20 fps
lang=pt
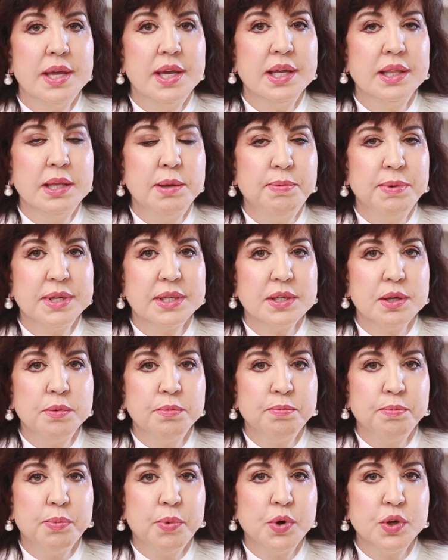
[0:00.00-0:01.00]
E a
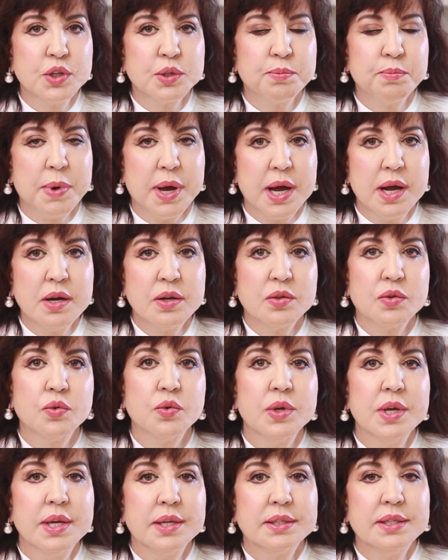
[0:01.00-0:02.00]
depressão
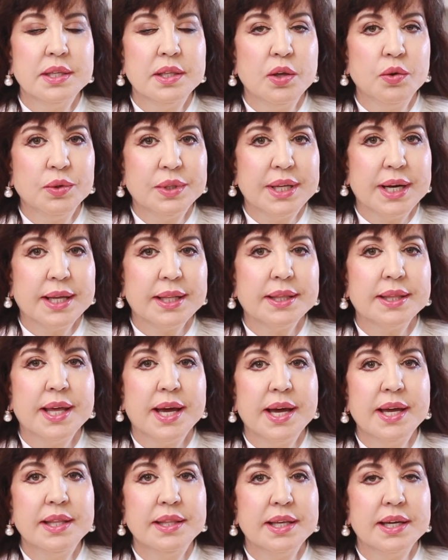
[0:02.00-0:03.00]
pós-parto, se não
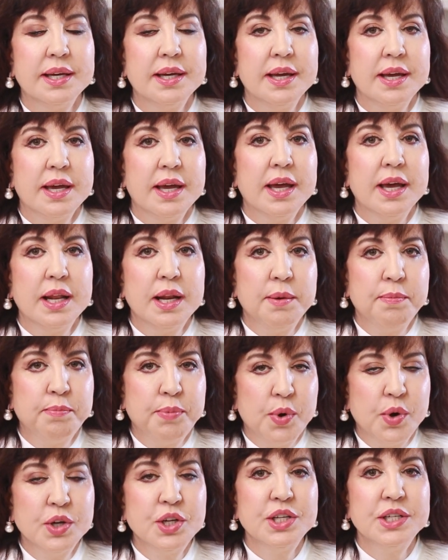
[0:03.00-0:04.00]
tratada, ela
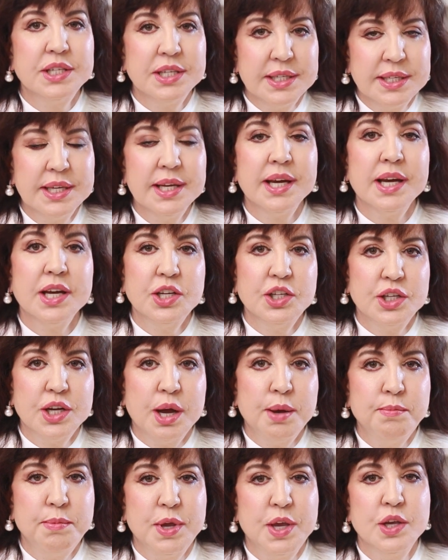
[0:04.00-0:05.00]
pode
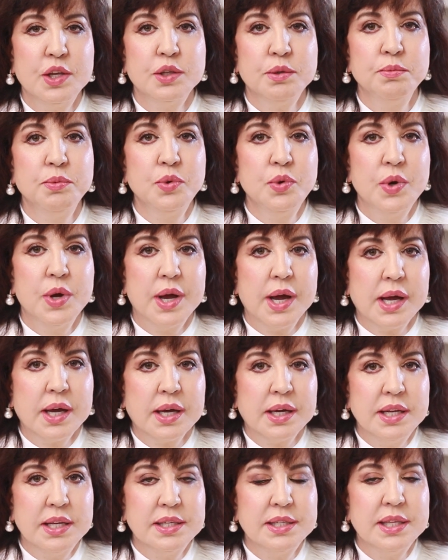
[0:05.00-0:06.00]
desencadear mesmo
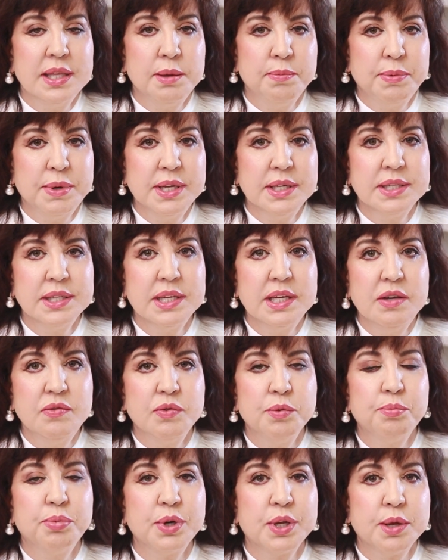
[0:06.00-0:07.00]
crise
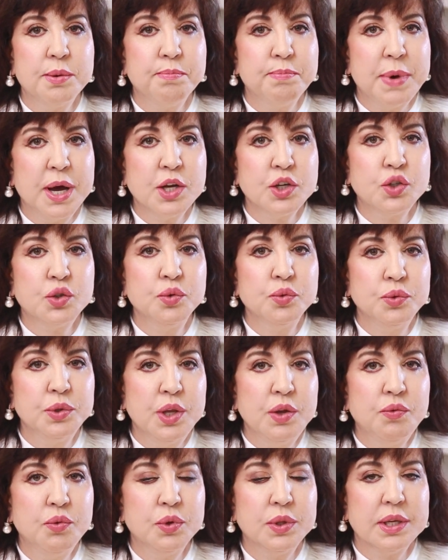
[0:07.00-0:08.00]
depressiva, porque baixa o
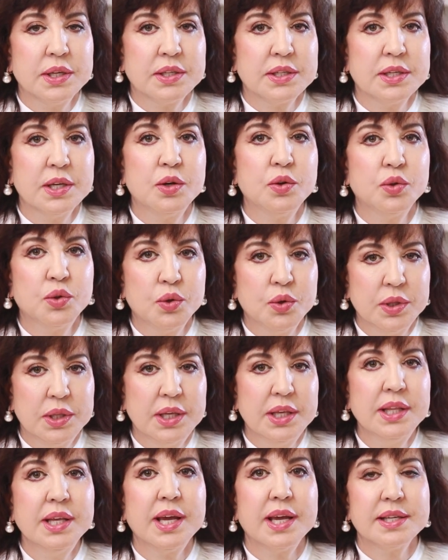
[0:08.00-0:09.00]
nível da
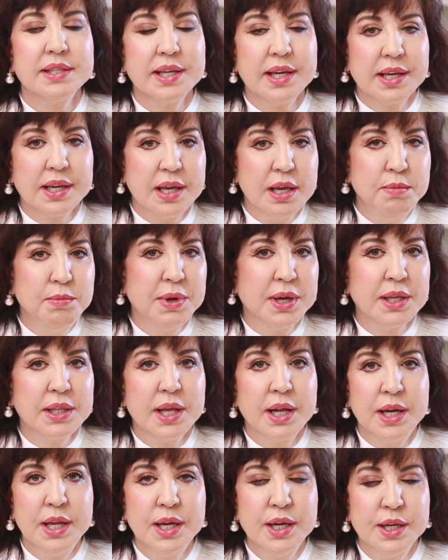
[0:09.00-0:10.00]
serotonina, que é essa química
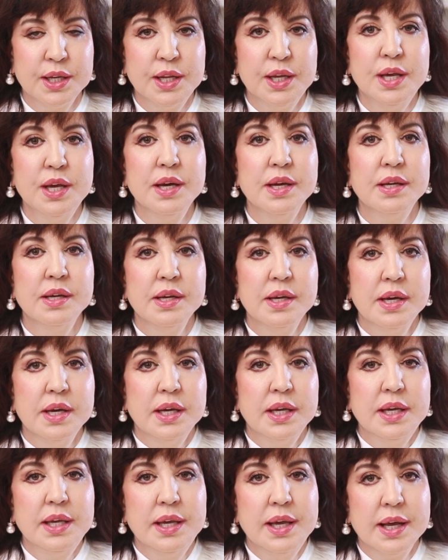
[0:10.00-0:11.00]
da alegria,
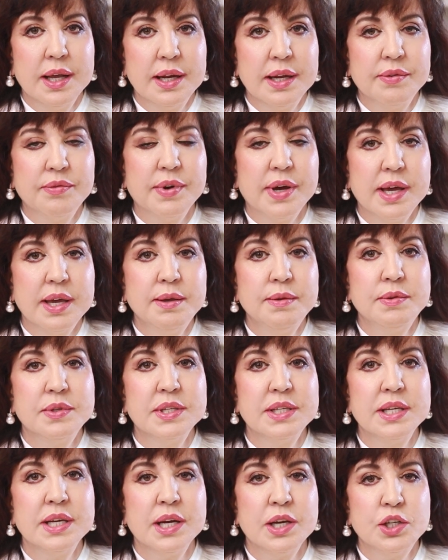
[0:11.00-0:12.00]
e ela vai
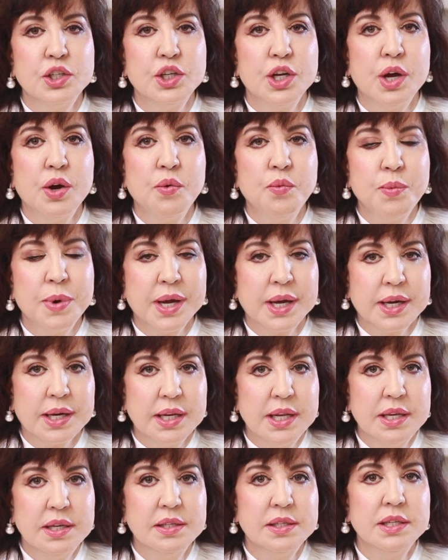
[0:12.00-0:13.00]
desencadear uma
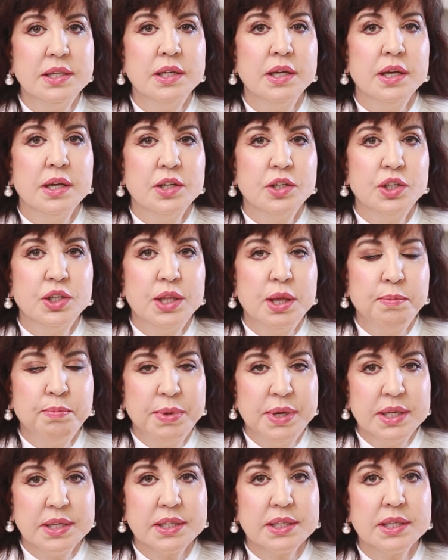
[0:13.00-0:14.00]
crise de
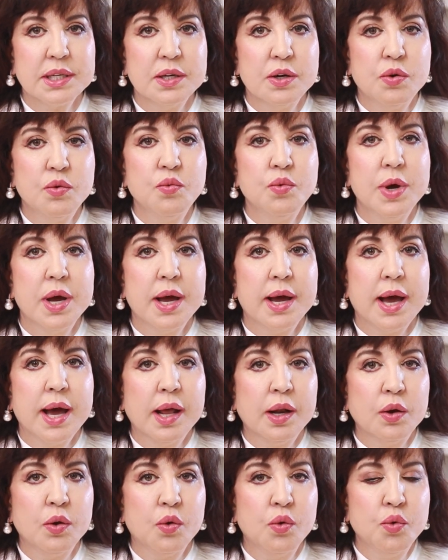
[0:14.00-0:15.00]
depressão
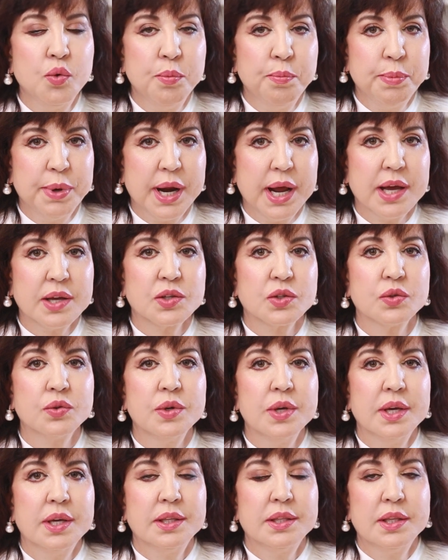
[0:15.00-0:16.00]
a longo prazo.
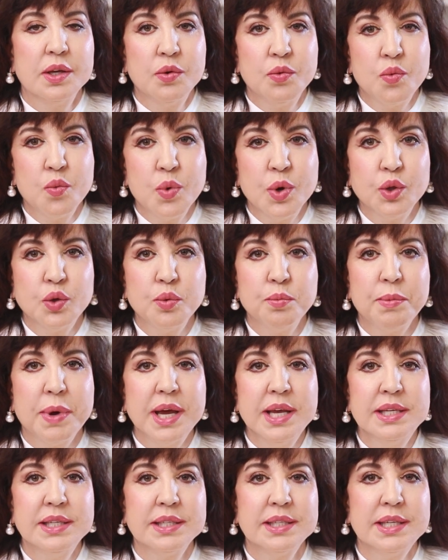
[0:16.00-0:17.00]
Então, quanto
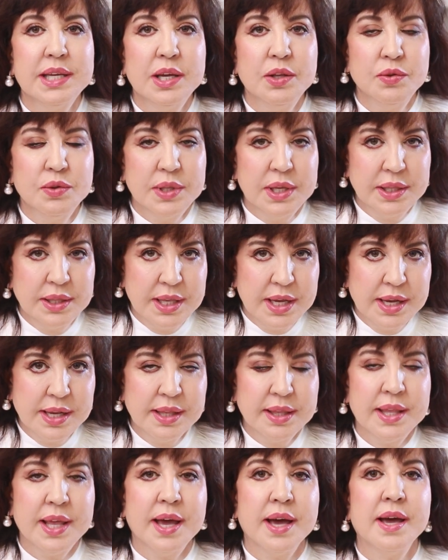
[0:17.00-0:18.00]
mais cedo
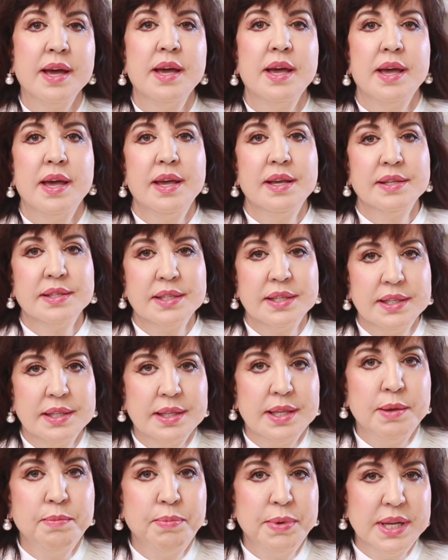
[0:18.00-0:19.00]
detectar essa
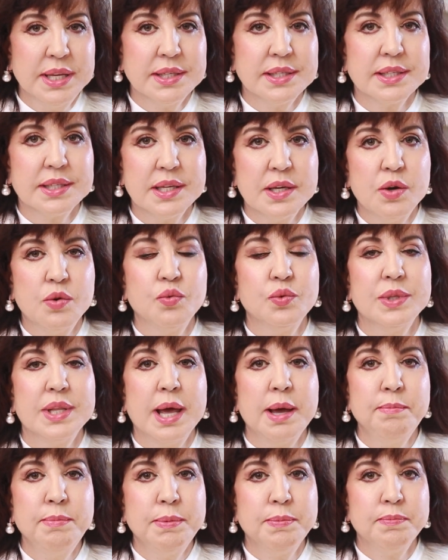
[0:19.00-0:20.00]
depressão
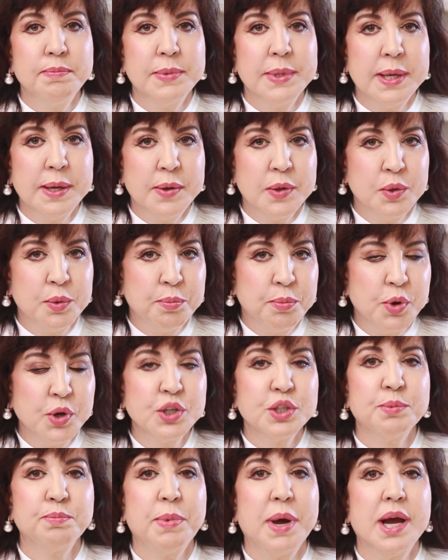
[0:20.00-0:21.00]
na, na, no
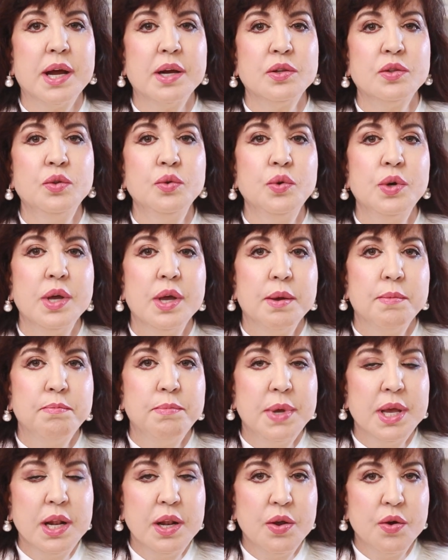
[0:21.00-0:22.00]
pós-parto,
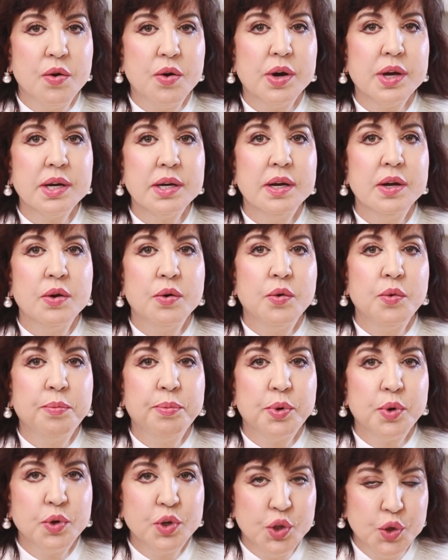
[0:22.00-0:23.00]
melhor, o
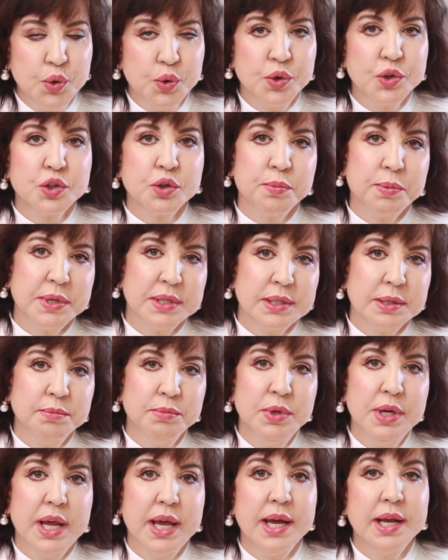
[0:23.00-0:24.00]
prognóstico para essa
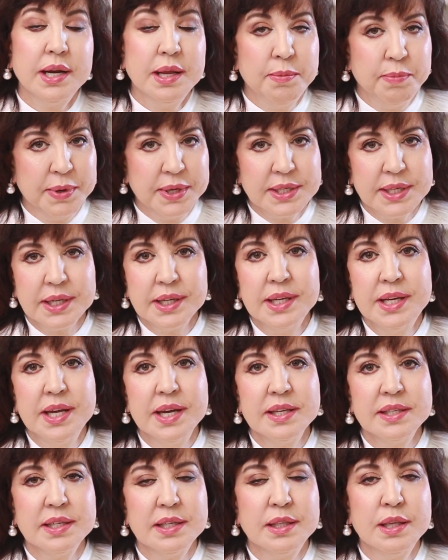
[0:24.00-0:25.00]
mulher e para essa
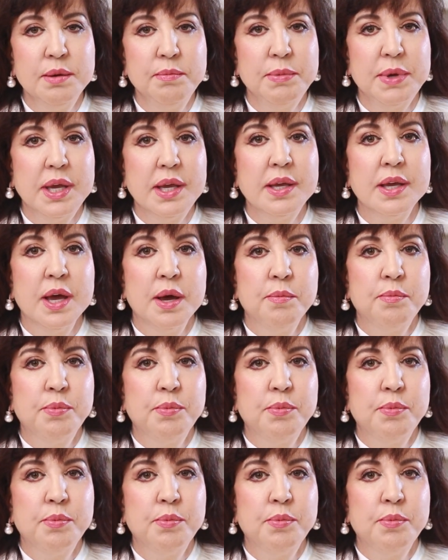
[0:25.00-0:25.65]
criança também,